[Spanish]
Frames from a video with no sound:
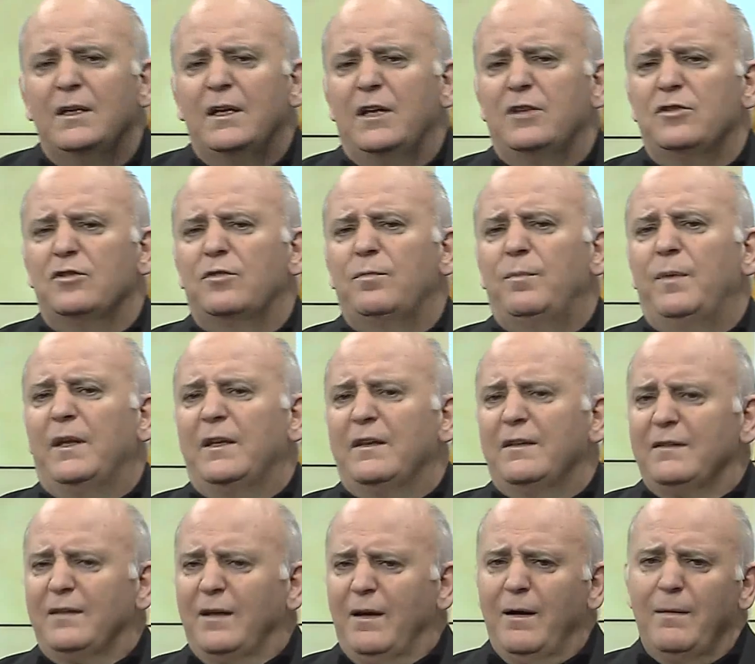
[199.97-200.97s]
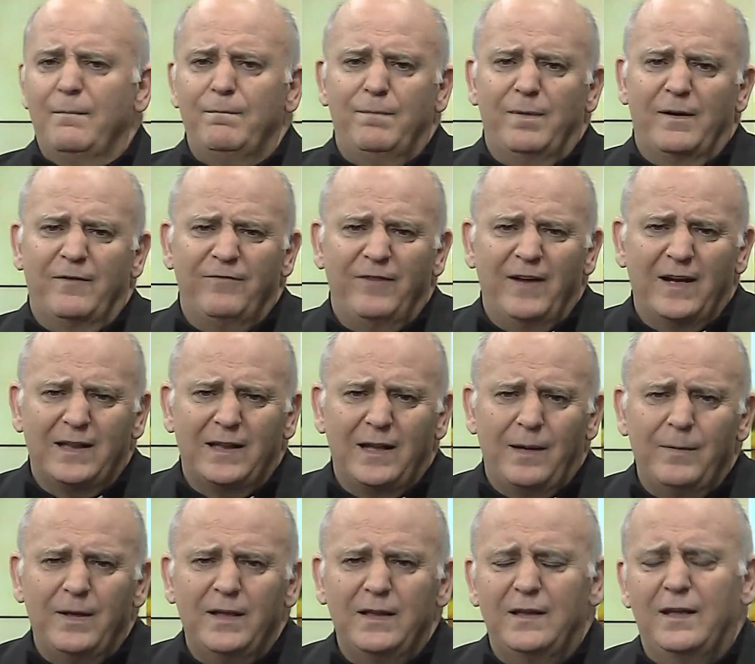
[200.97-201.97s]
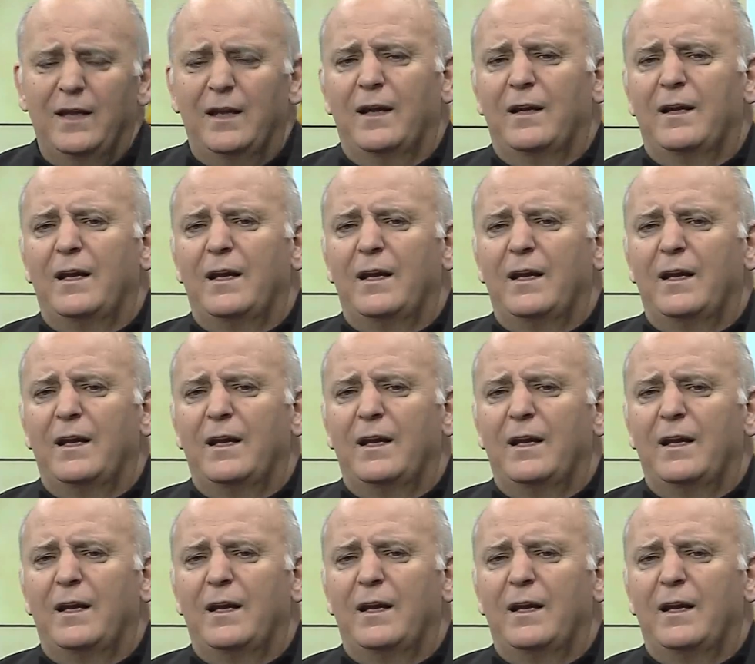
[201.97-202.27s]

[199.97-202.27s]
Ellos pensaban perfectamente